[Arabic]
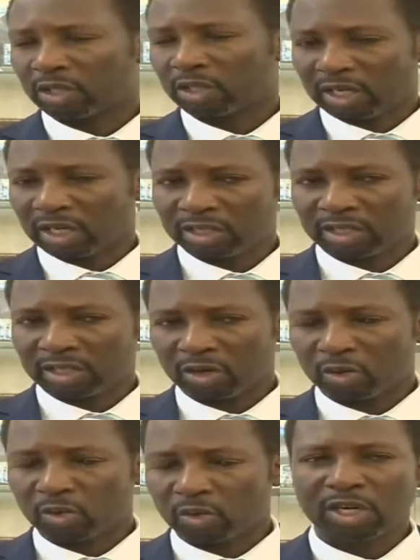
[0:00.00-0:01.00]

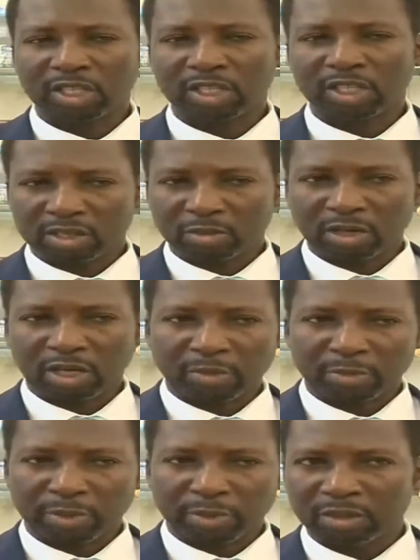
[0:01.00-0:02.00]
والترانزيتير كل الناس ده
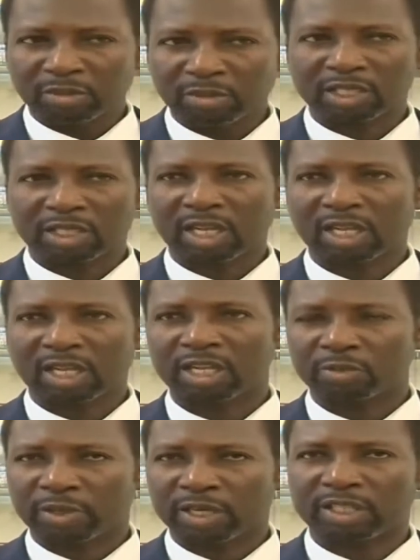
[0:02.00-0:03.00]
ملخبطين بس
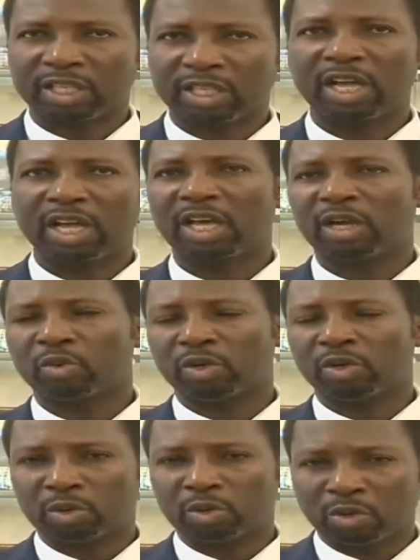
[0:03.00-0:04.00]
الانسبكتير
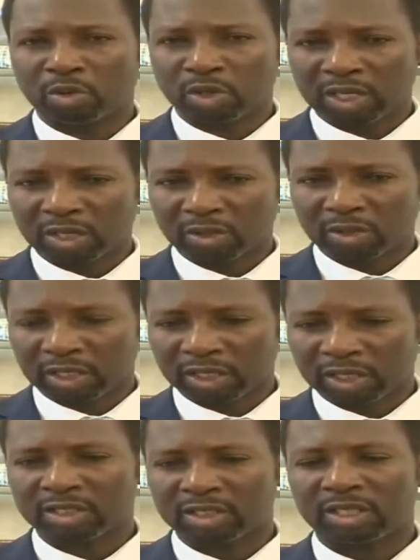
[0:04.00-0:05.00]

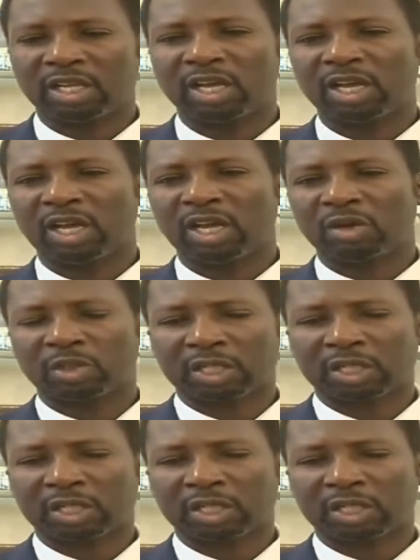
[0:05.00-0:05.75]
والترانزيتير